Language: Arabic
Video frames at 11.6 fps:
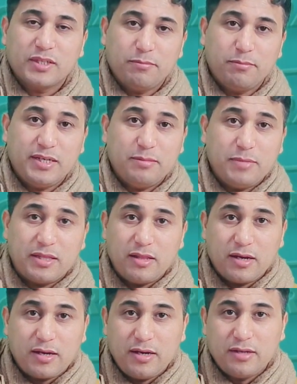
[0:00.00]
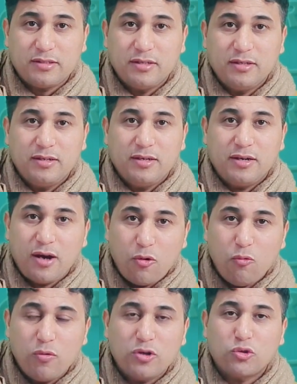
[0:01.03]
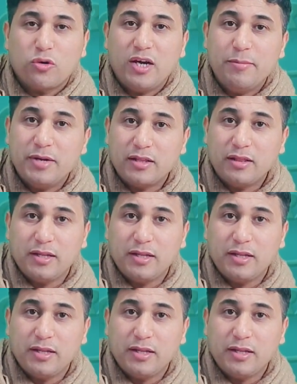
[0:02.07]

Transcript: بعد ما تلقات اول جرعه من هذا